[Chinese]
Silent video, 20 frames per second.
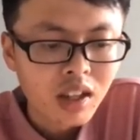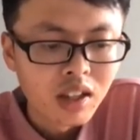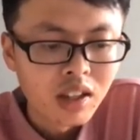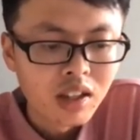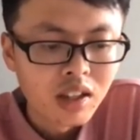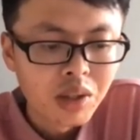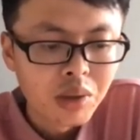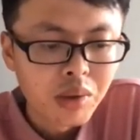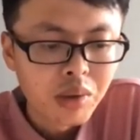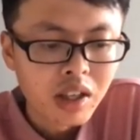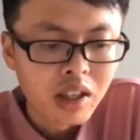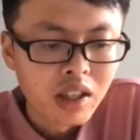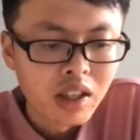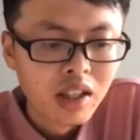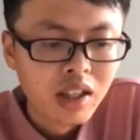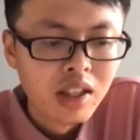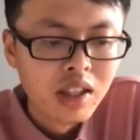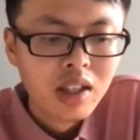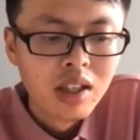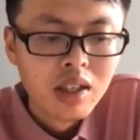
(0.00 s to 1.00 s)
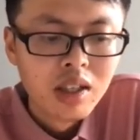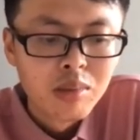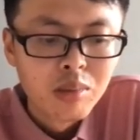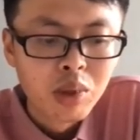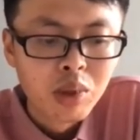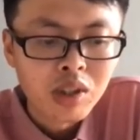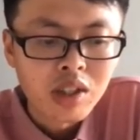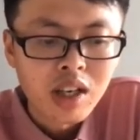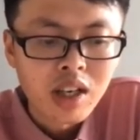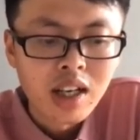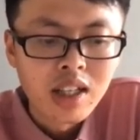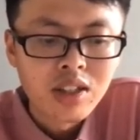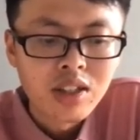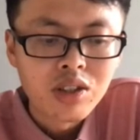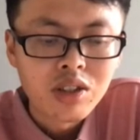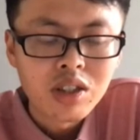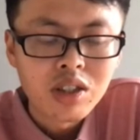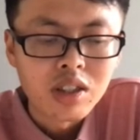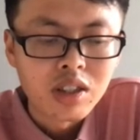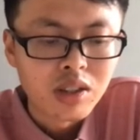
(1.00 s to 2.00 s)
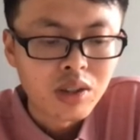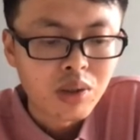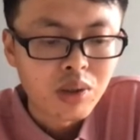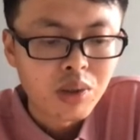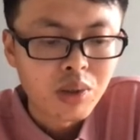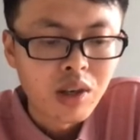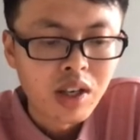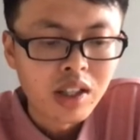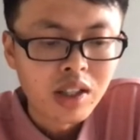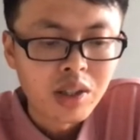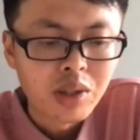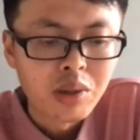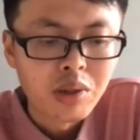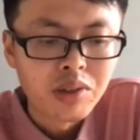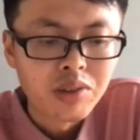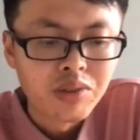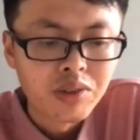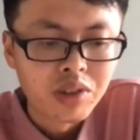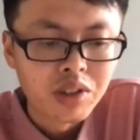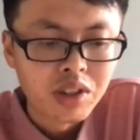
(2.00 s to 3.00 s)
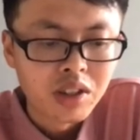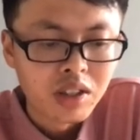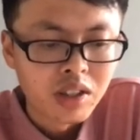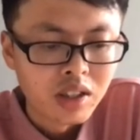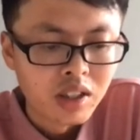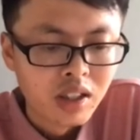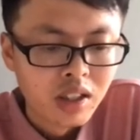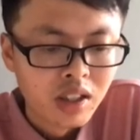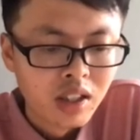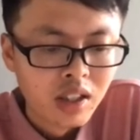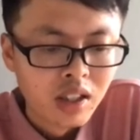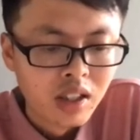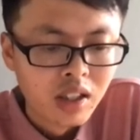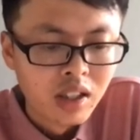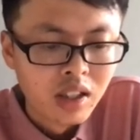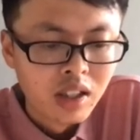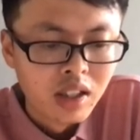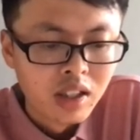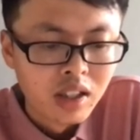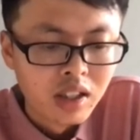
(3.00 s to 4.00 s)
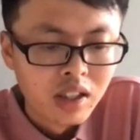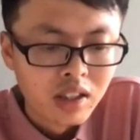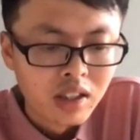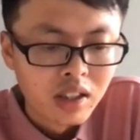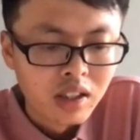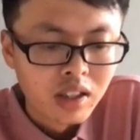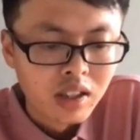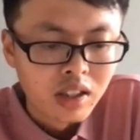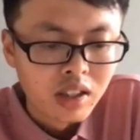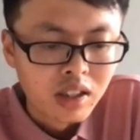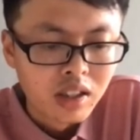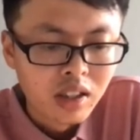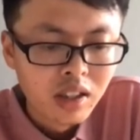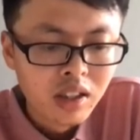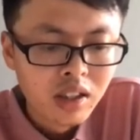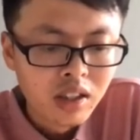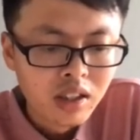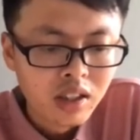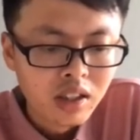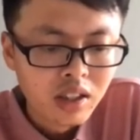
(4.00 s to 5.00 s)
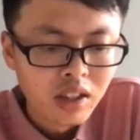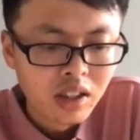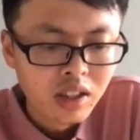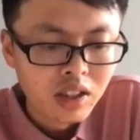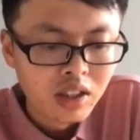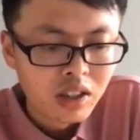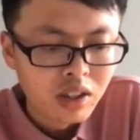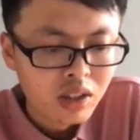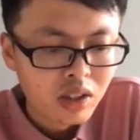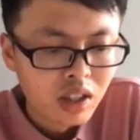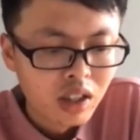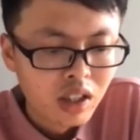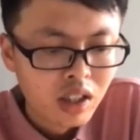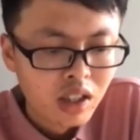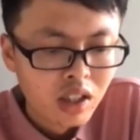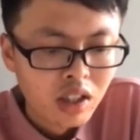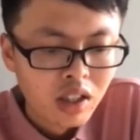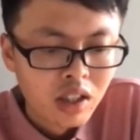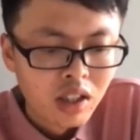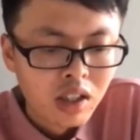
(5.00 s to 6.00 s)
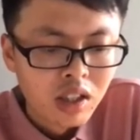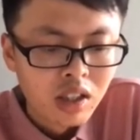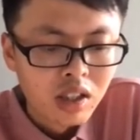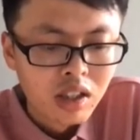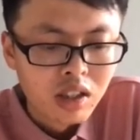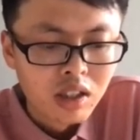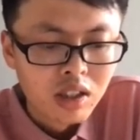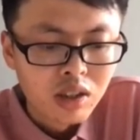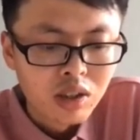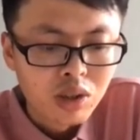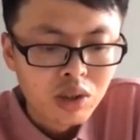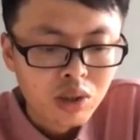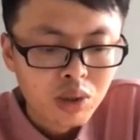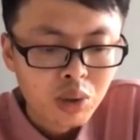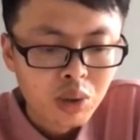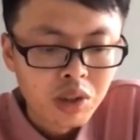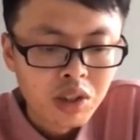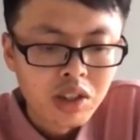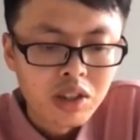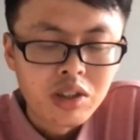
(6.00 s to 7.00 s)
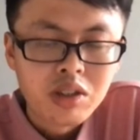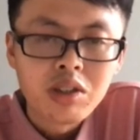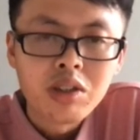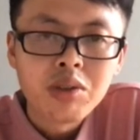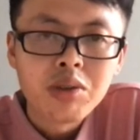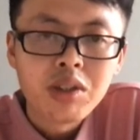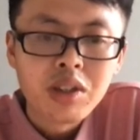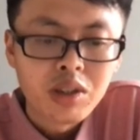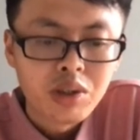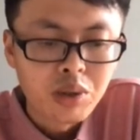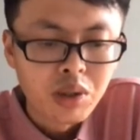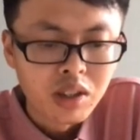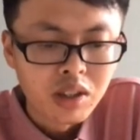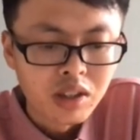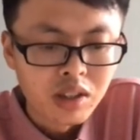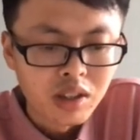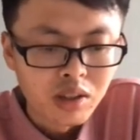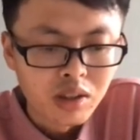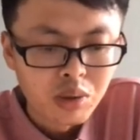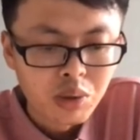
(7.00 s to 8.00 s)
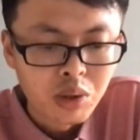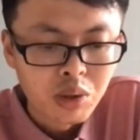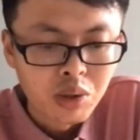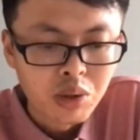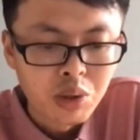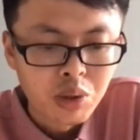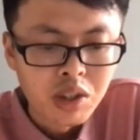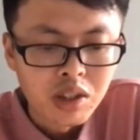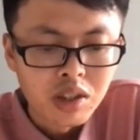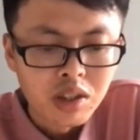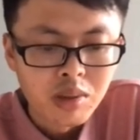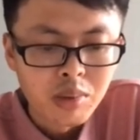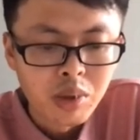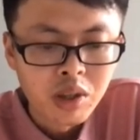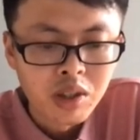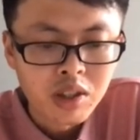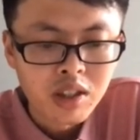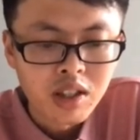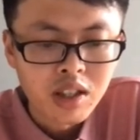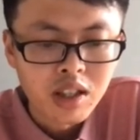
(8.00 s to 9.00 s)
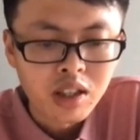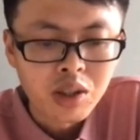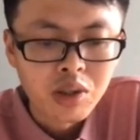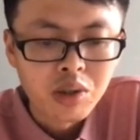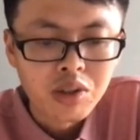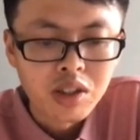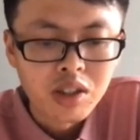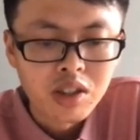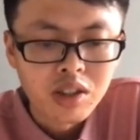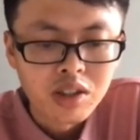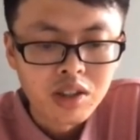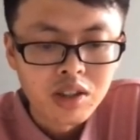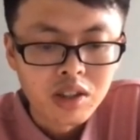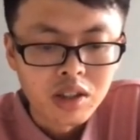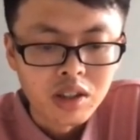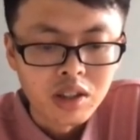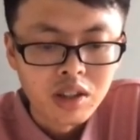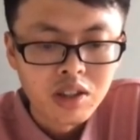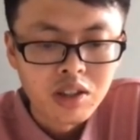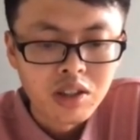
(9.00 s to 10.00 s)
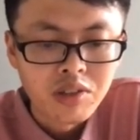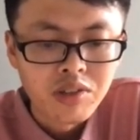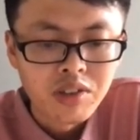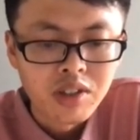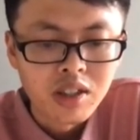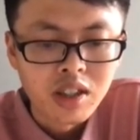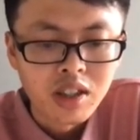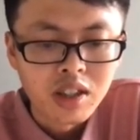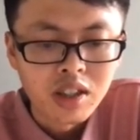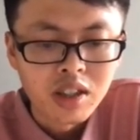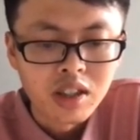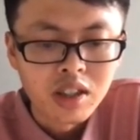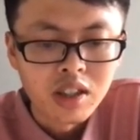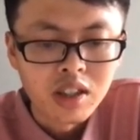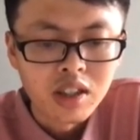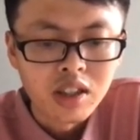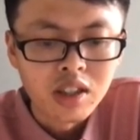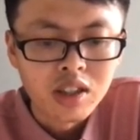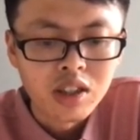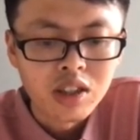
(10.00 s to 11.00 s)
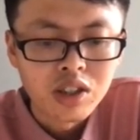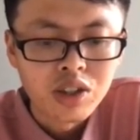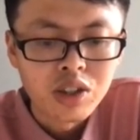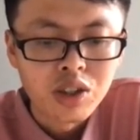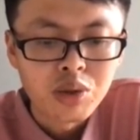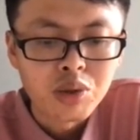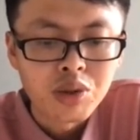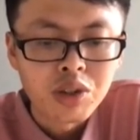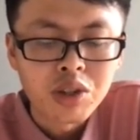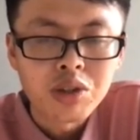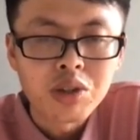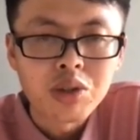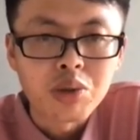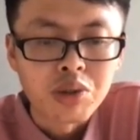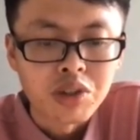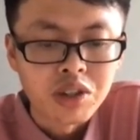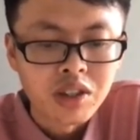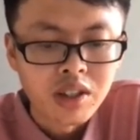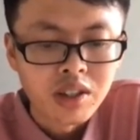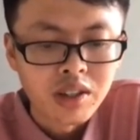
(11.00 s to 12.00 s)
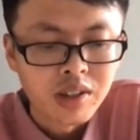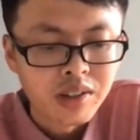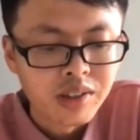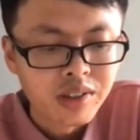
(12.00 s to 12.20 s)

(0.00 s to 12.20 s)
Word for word: 另外。Pulsar 还支持跨地域复制等特性，呃，所以计费选择最终选择了 Pulsar 来构建整个计费的一个基础消息总线。